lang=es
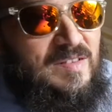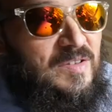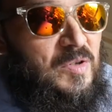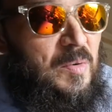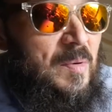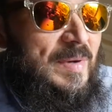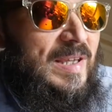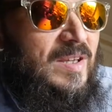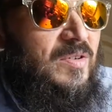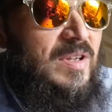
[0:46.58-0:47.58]
Yo me
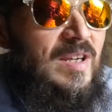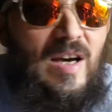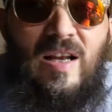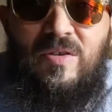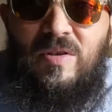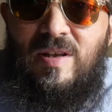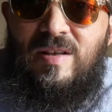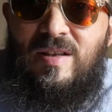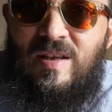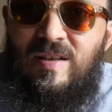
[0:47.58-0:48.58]
imagino que algo
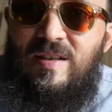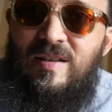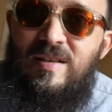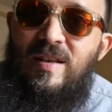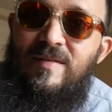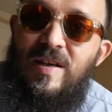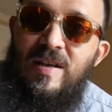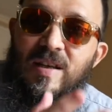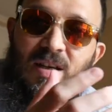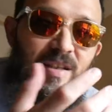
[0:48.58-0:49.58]
de, de, de
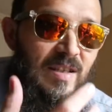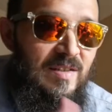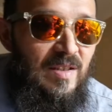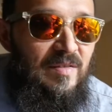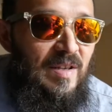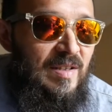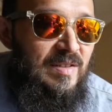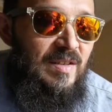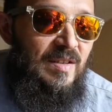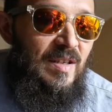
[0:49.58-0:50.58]
barrica aquí se debería
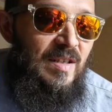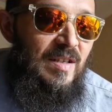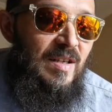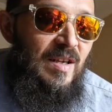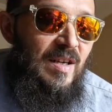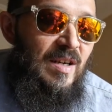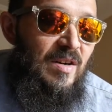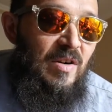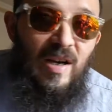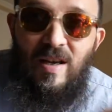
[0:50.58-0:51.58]
sentir.
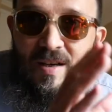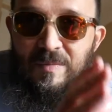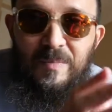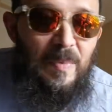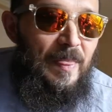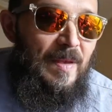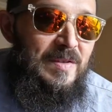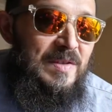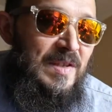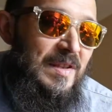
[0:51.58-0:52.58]
Ojalá
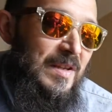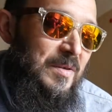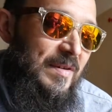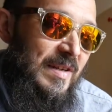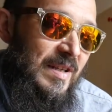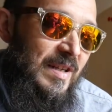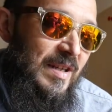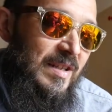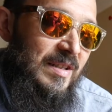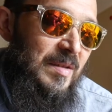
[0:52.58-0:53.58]
se sienta algo de
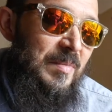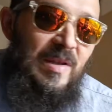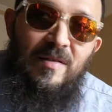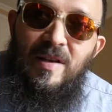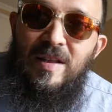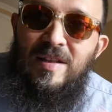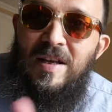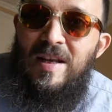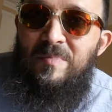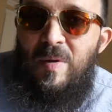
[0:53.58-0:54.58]
barrica, también debería estar
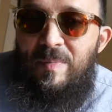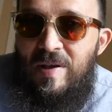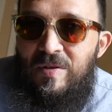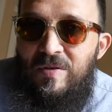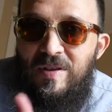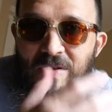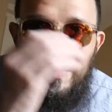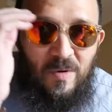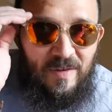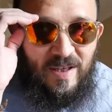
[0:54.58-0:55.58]
ahí el pepino. Es
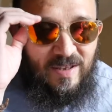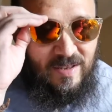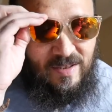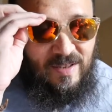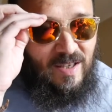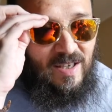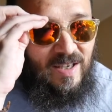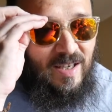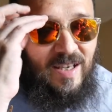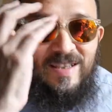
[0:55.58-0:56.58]
como bien
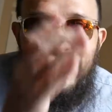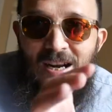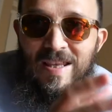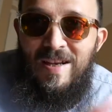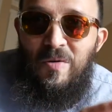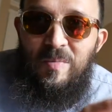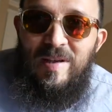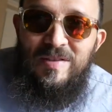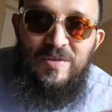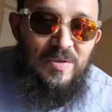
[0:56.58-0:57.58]
extraña la
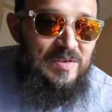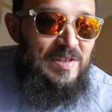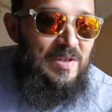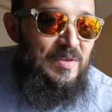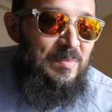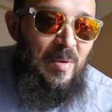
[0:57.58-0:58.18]
combinación, ¿cierto?